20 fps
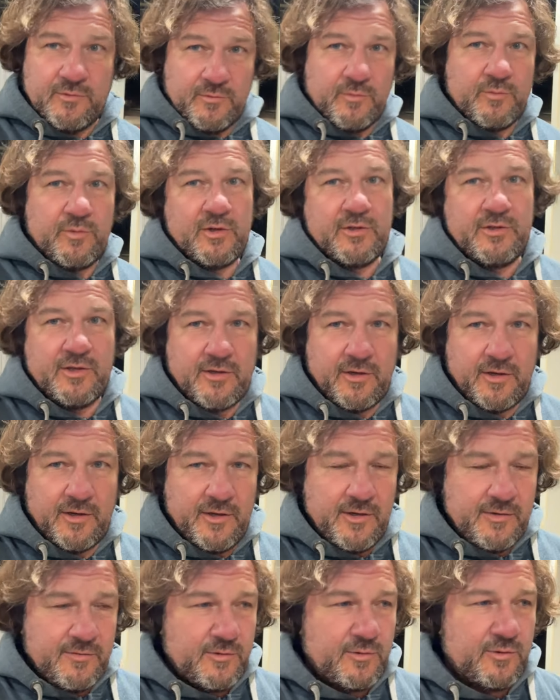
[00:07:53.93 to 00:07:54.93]
у меня
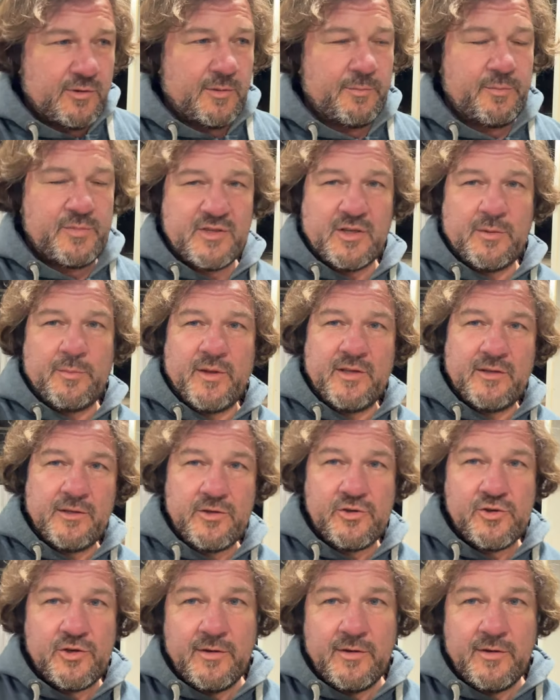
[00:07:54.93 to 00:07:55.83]
декларирован, там 55 тысяч